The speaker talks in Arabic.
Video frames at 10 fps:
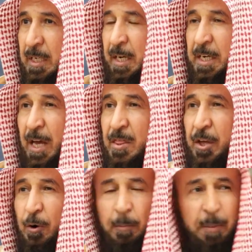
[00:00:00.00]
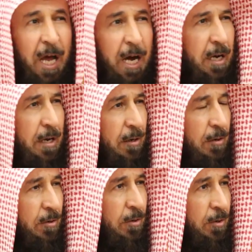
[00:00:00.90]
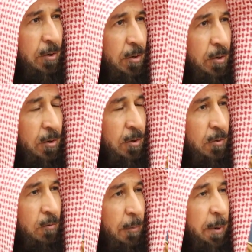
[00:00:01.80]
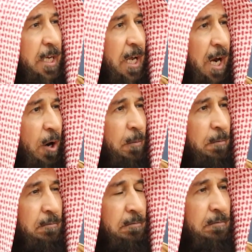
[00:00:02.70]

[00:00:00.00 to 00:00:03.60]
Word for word: يعني انذرهم بالحق وبين لهم